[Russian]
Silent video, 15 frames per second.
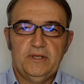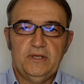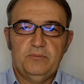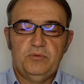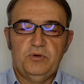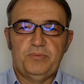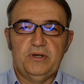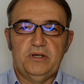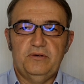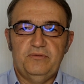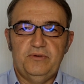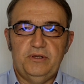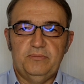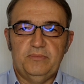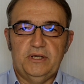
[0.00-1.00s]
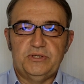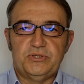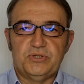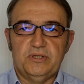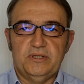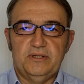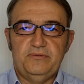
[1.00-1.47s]
Мы поговорим о
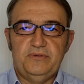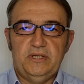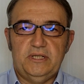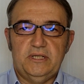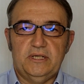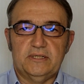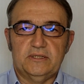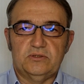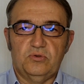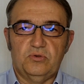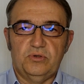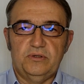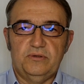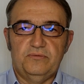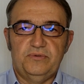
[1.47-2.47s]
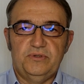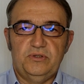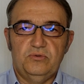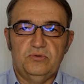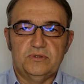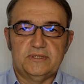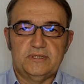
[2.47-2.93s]
человеке, который
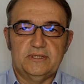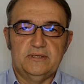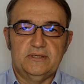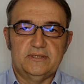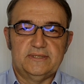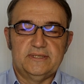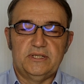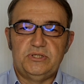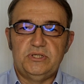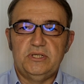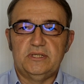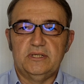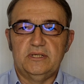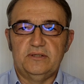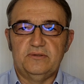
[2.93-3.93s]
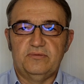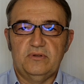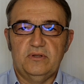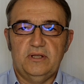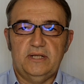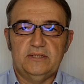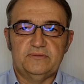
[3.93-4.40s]
внес э, значительный
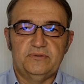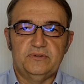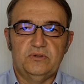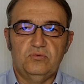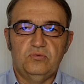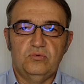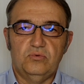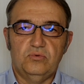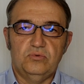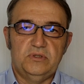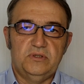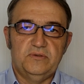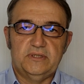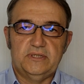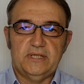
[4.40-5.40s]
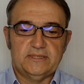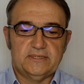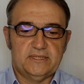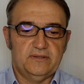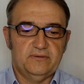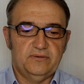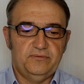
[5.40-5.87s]
вклад в науку
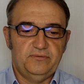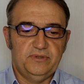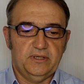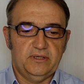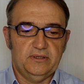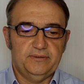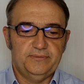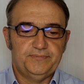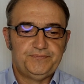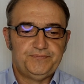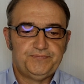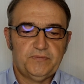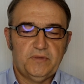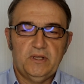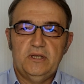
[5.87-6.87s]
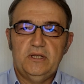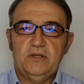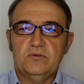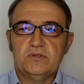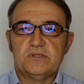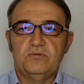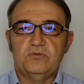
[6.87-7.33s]
XIX века.
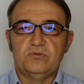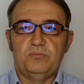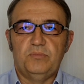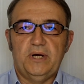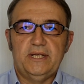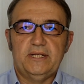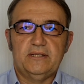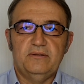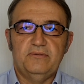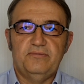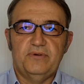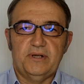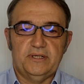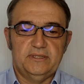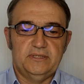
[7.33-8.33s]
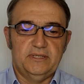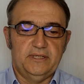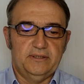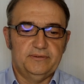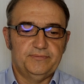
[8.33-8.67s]
Его зовут Майкл Фарадей.